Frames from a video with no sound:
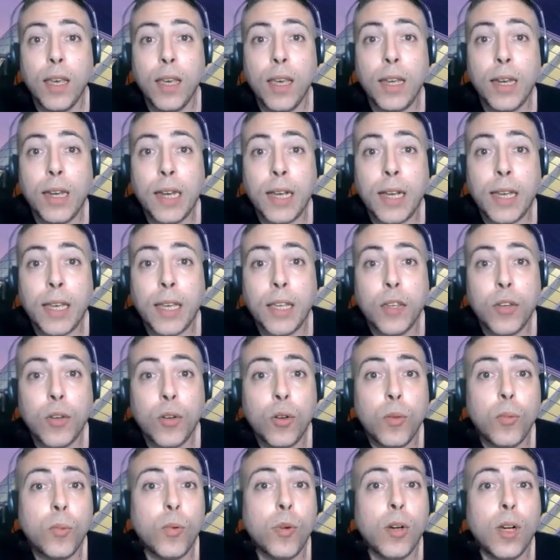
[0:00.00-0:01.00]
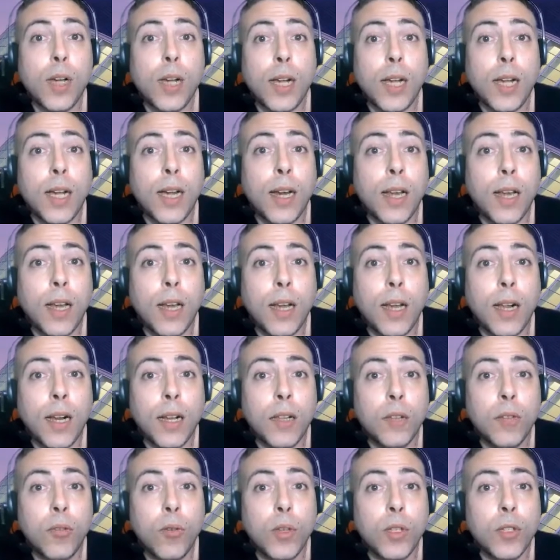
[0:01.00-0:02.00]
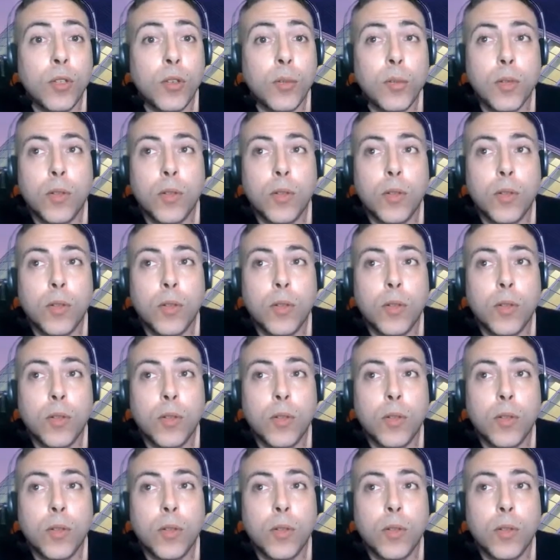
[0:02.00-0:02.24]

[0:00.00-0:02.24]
en la que yo no ponga cara al dueño,